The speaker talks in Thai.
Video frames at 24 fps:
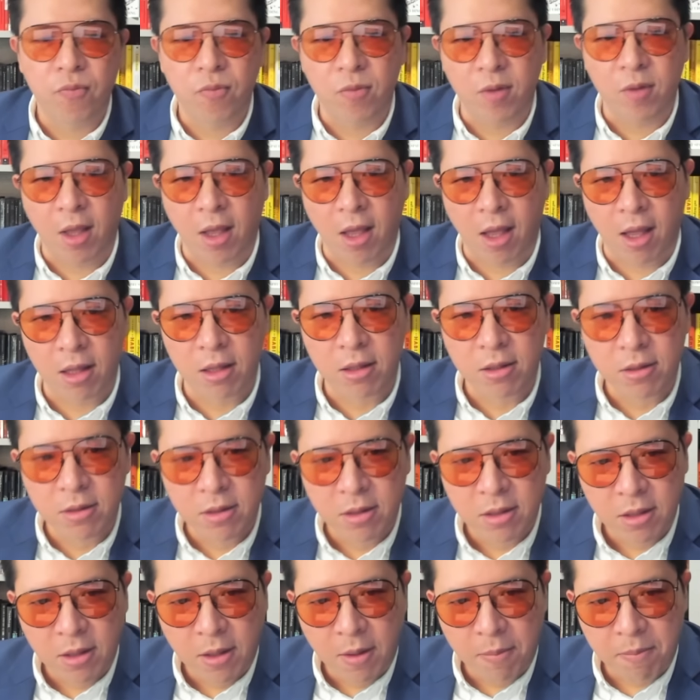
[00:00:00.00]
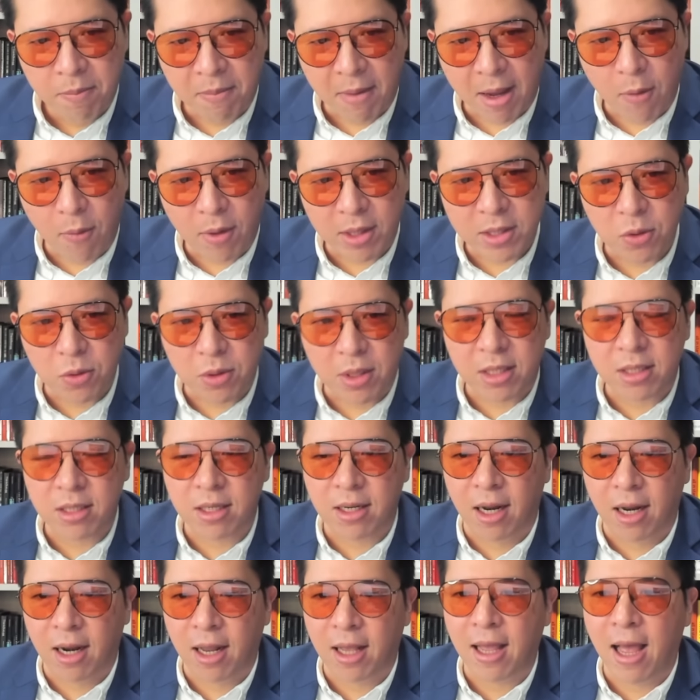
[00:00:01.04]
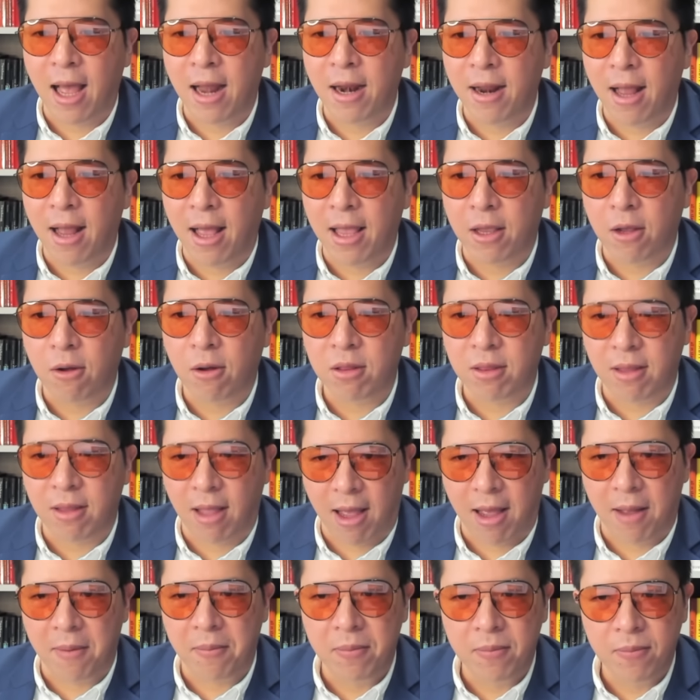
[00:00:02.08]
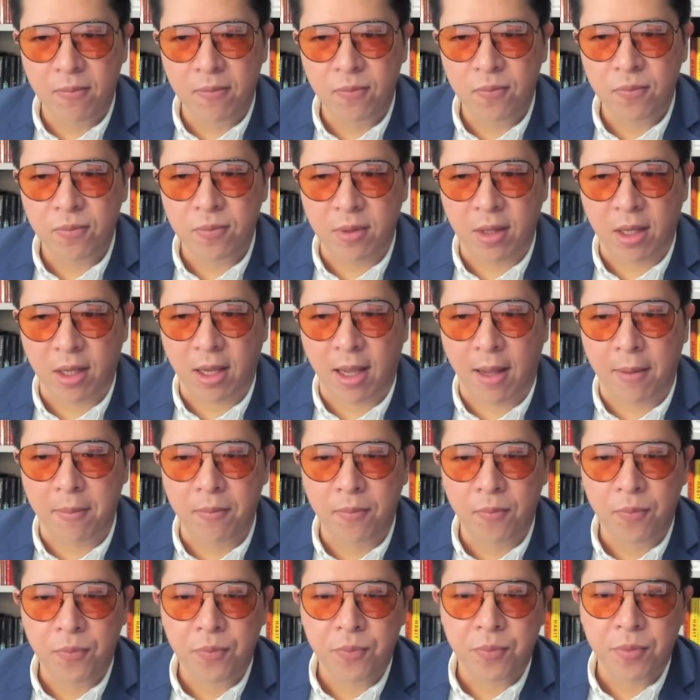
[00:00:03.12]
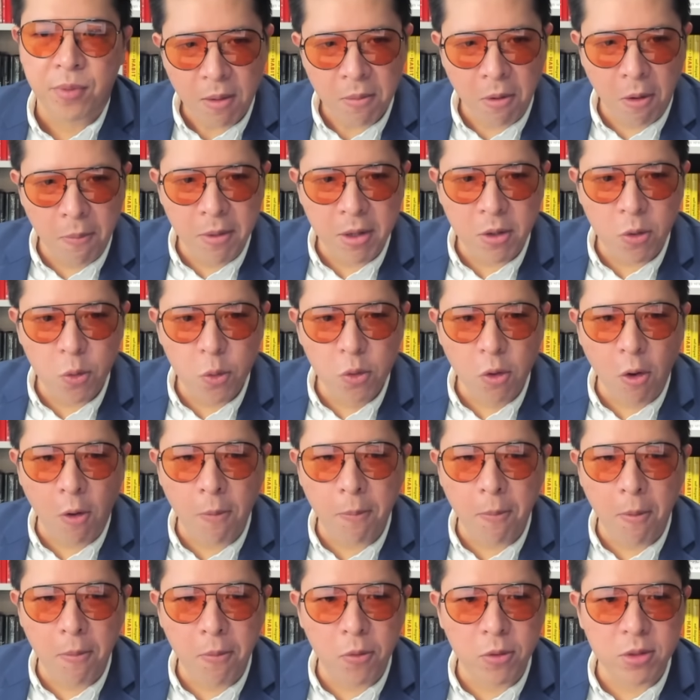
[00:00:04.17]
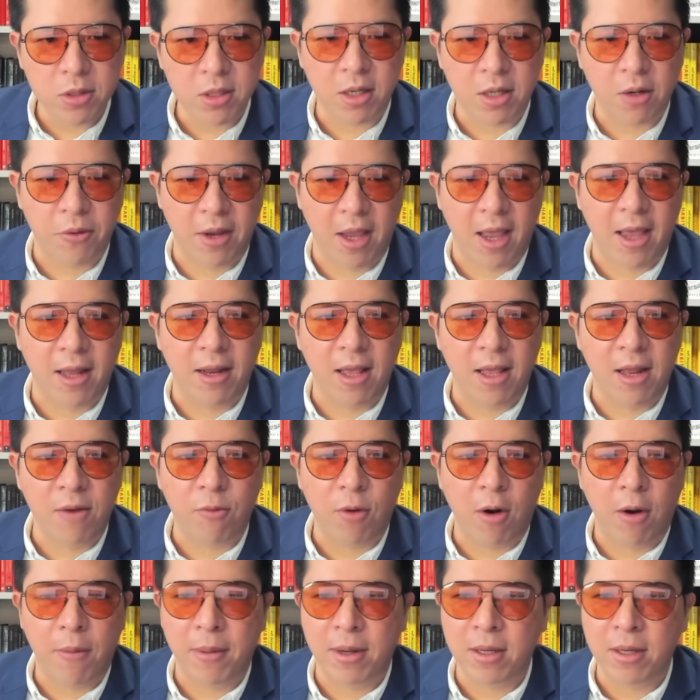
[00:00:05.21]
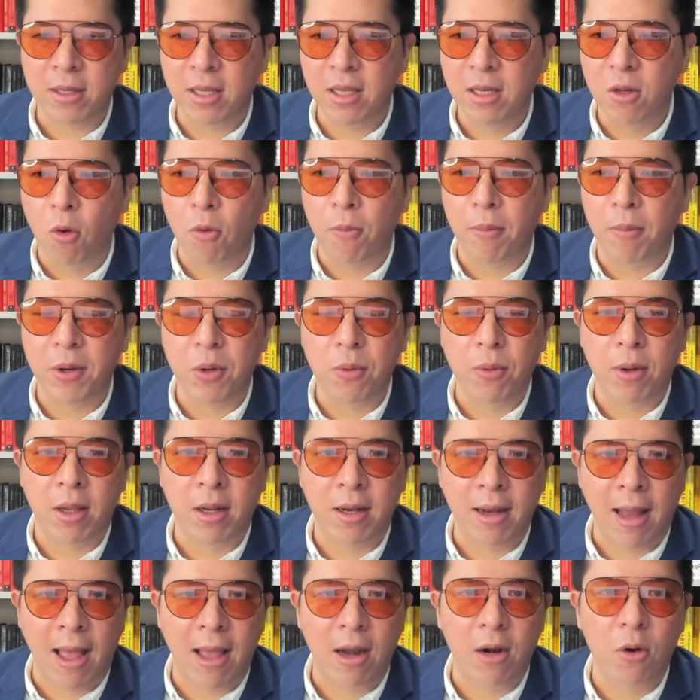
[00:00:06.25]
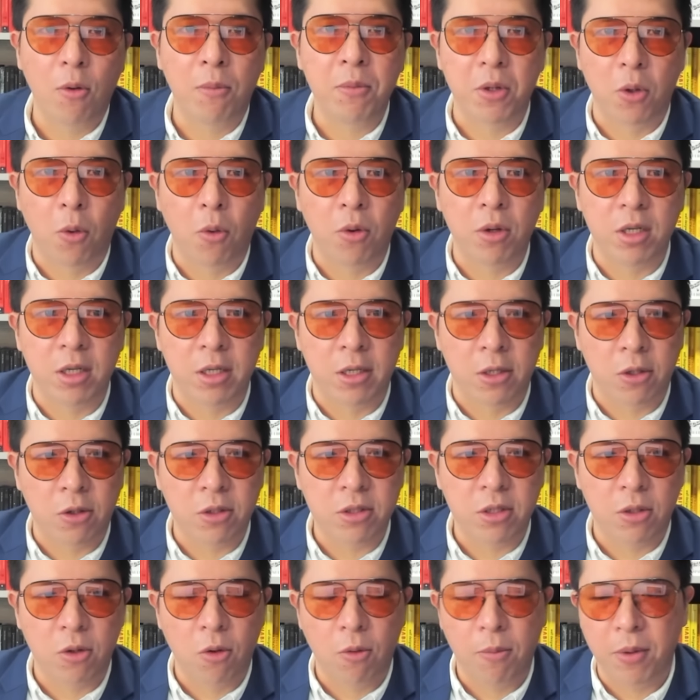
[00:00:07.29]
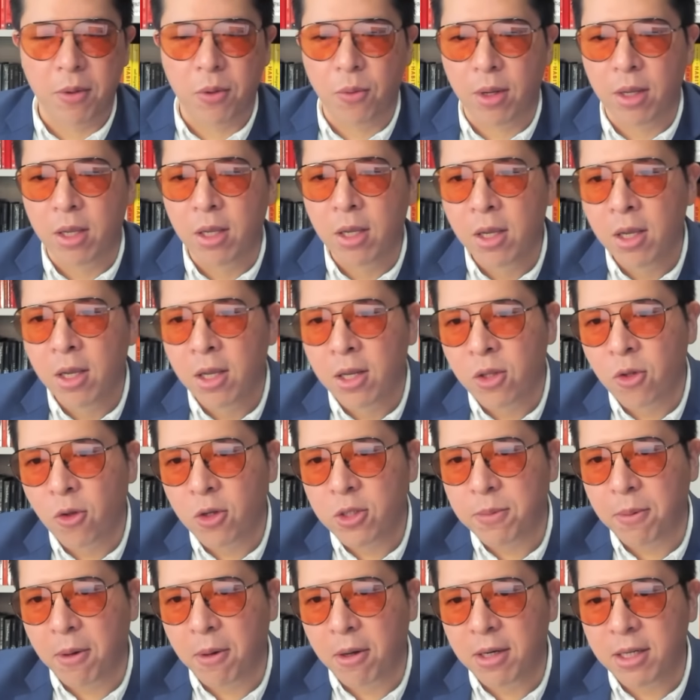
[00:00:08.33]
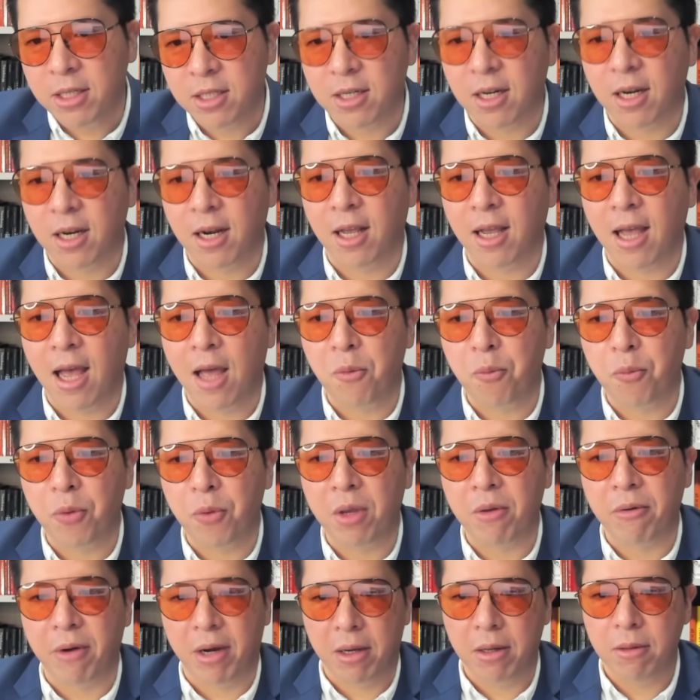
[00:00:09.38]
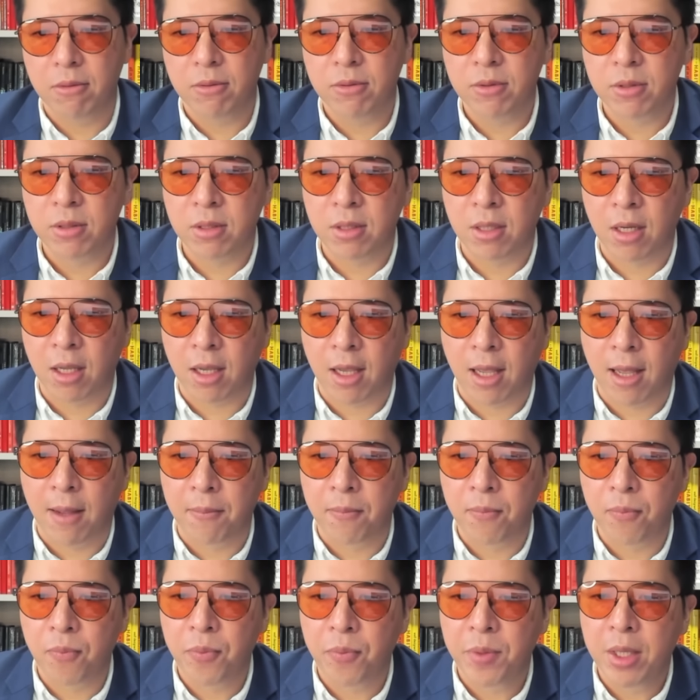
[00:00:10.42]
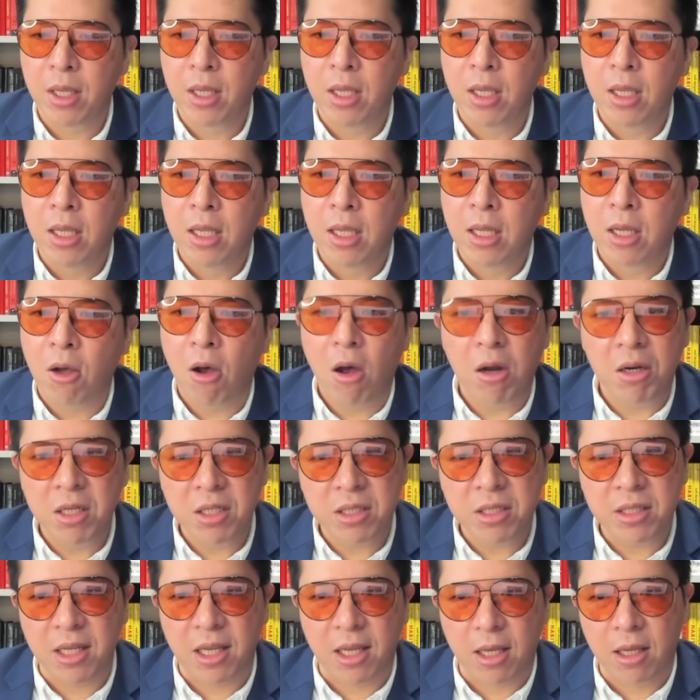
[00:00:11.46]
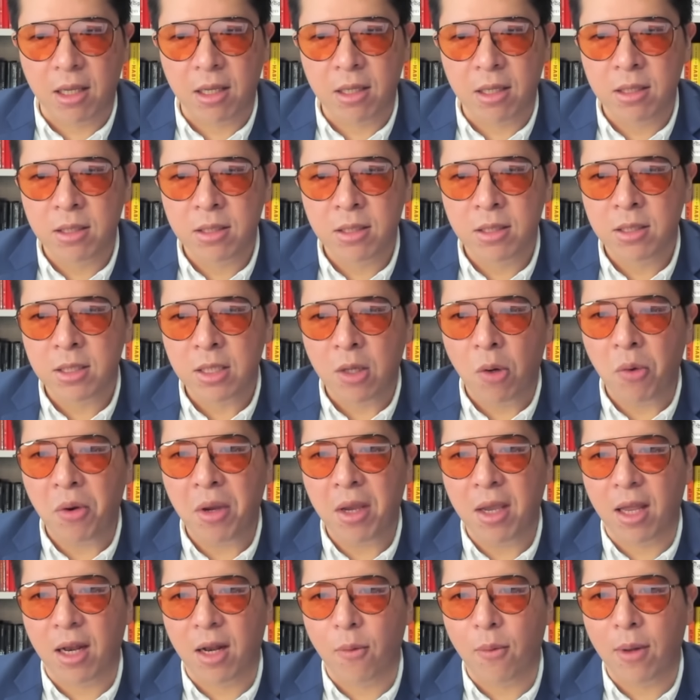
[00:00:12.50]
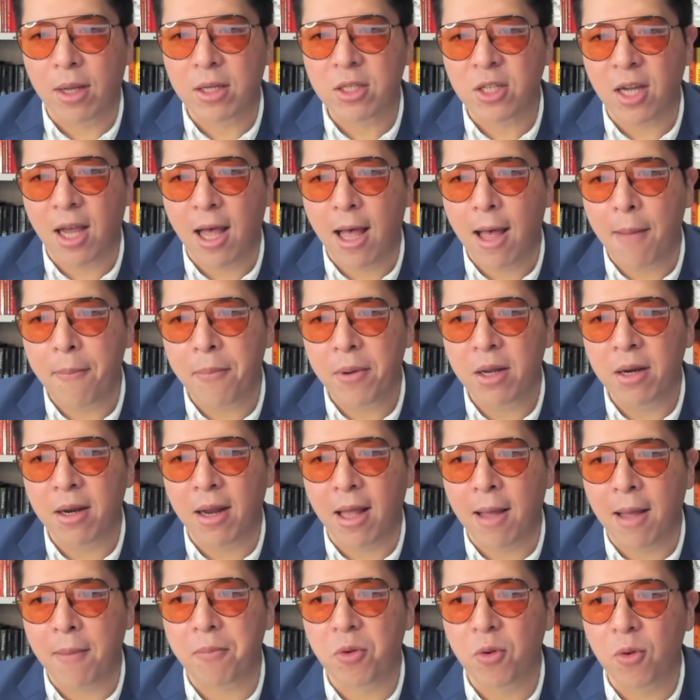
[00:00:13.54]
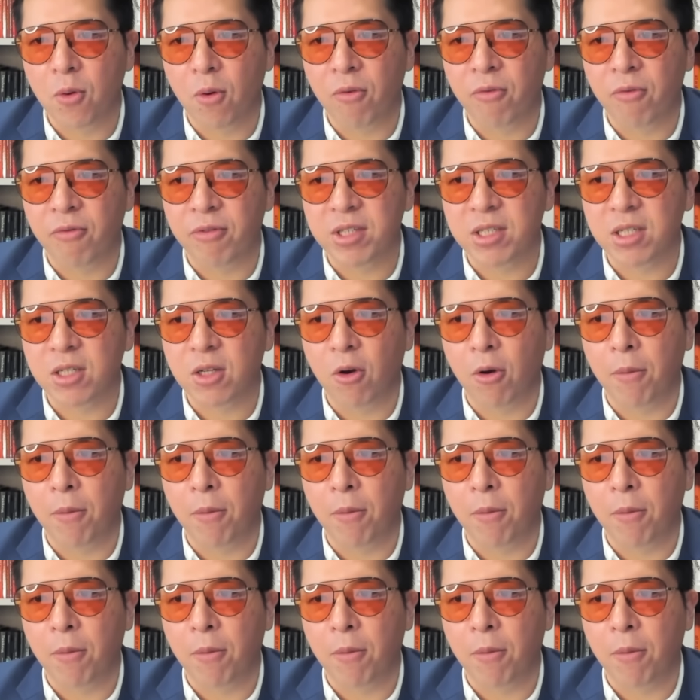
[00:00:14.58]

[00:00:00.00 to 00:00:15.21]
นะฮะไม่ว่าอยู่ในสถานการณ์ใดก็ตามนะครับเพราะเมื่อคุณโลกปุ๊บคุณจะ create environment ที่โลกไปด้วยและรวมถึงคนอื่นก็จะโลกไปด้วยโดยเฉพาะในสถานการณ์วิกฤตนะครับข้อที่สี่เขาเขียนเลยว่า sharpen up your physical